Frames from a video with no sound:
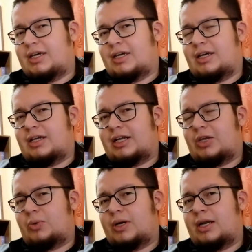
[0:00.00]
eh,
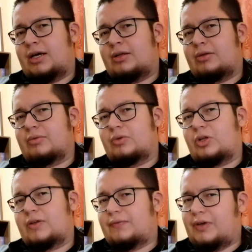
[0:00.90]
Rayuela
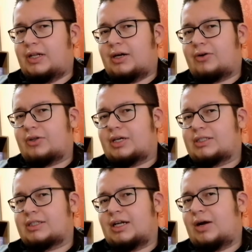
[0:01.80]
no define a
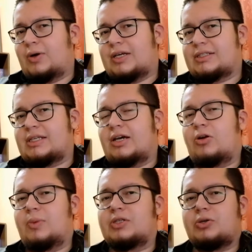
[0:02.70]
Cortázar, aunque sea
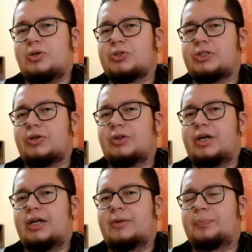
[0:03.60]
lo más conocido
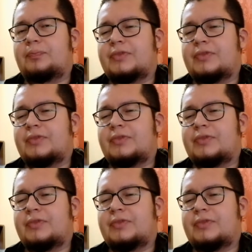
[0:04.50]
de él,